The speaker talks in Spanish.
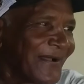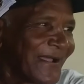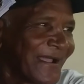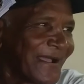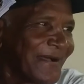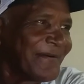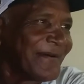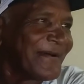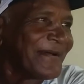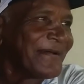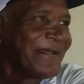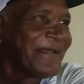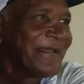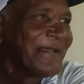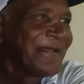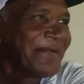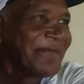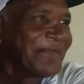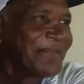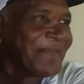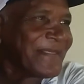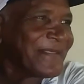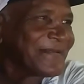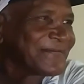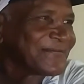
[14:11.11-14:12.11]
Dígale
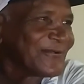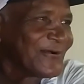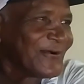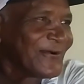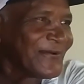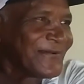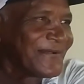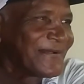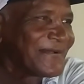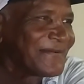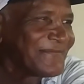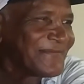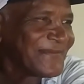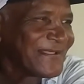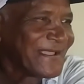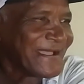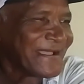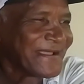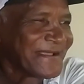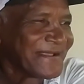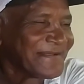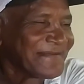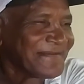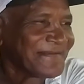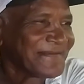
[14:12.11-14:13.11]
hola ahí.
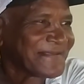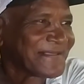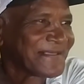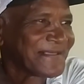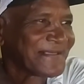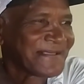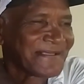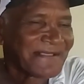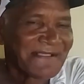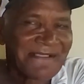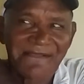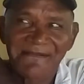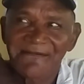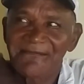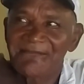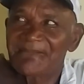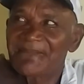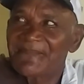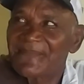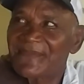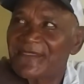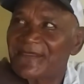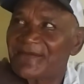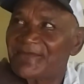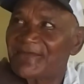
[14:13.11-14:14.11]
Mira que hable
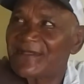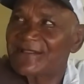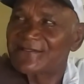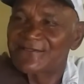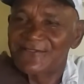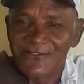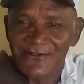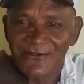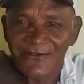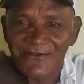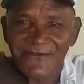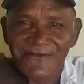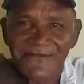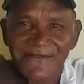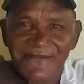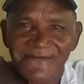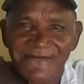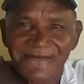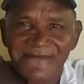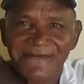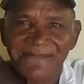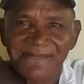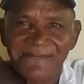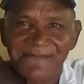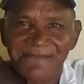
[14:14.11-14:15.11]
ahí. Dígale
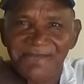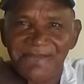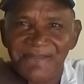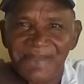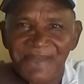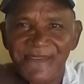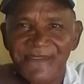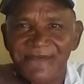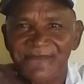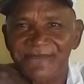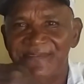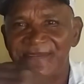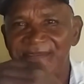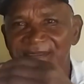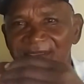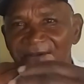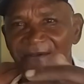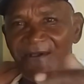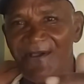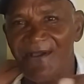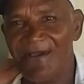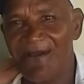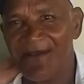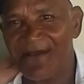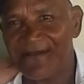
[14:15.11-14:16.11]
hola ahí.
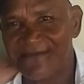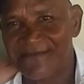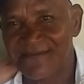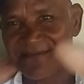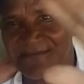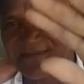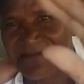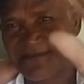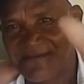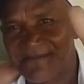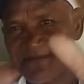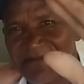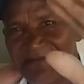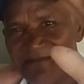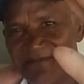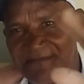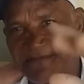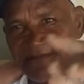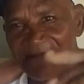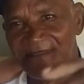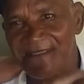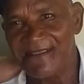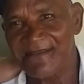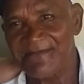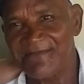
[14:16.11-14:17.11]
Hola. Oh,
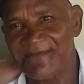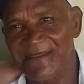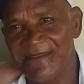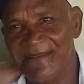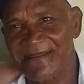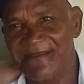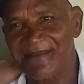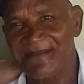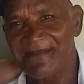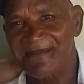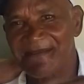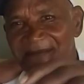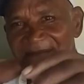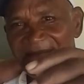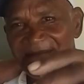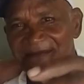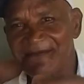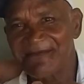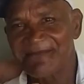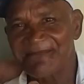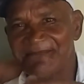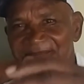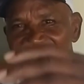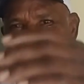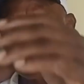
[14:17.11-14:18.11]
Hola
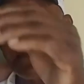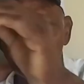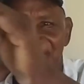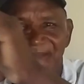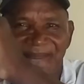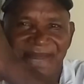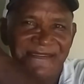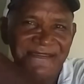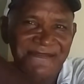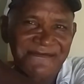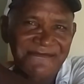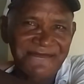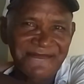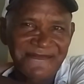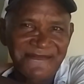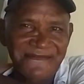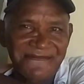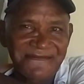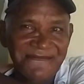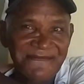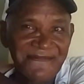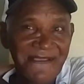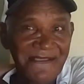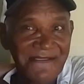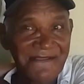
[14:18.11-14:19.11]
chicas.
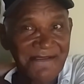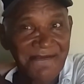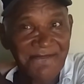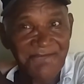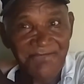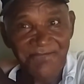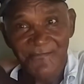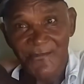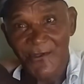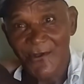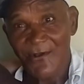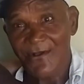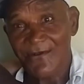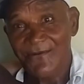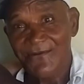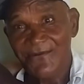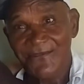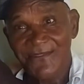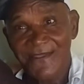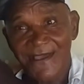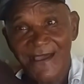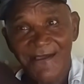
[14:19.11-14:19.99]
Hola chicas.